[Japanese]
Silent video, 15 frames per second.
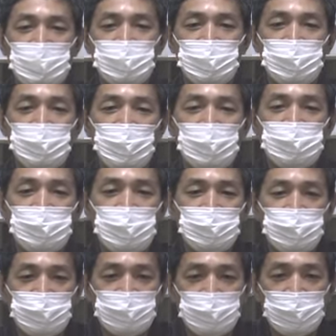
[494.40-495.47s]
それは世
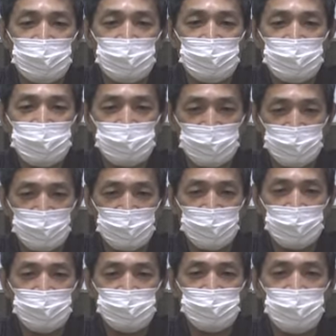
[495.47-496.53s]
俗の人の
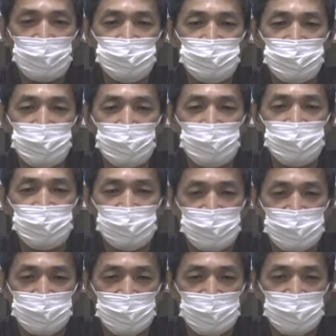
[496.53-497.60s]
凡夫の苦
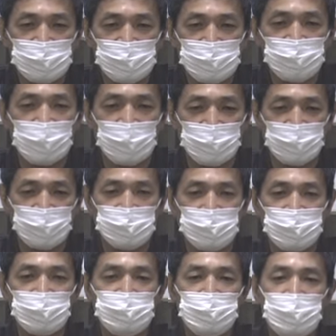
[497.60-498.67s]
しみっていう考え方で
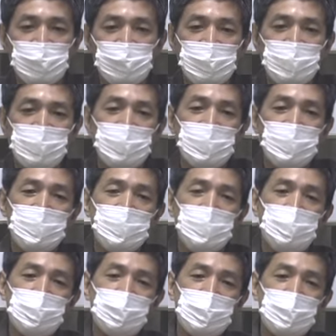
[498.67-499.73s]
すね
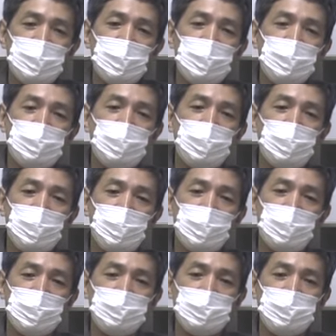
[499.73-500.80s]
これがこ
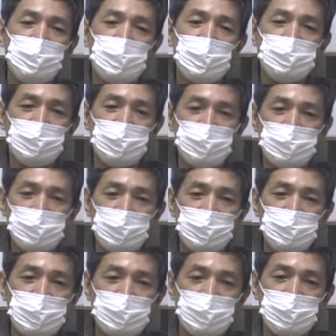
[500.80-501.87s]
この瞑想修
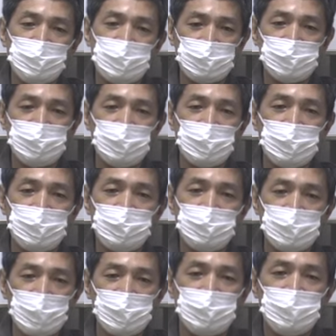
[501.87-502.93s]
行者の達成
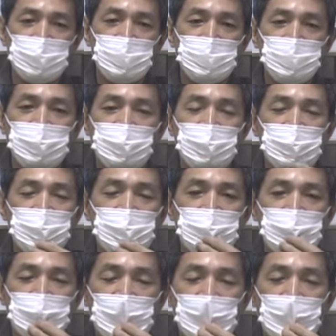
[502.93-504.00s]
したい、
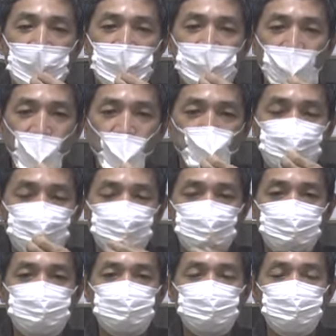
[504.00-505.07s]
えー、愛情の
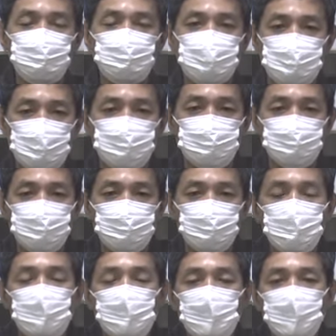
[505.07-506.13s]
欲求を遮断し
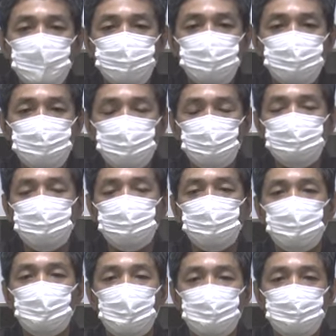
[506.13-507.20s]
無償
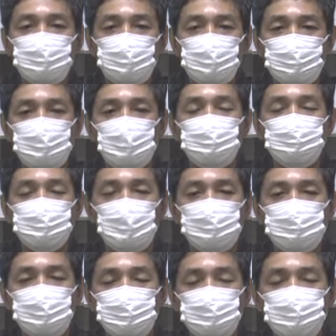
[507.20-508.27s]
の愛を拡大
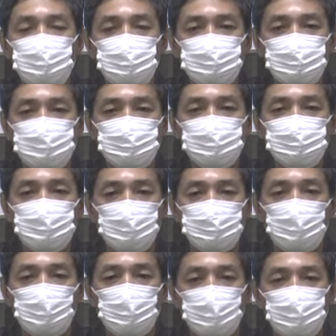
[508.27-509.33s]
していくプロセスだ
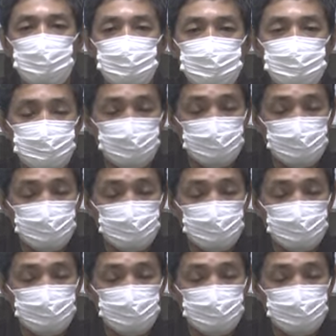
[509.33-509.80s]
と思いま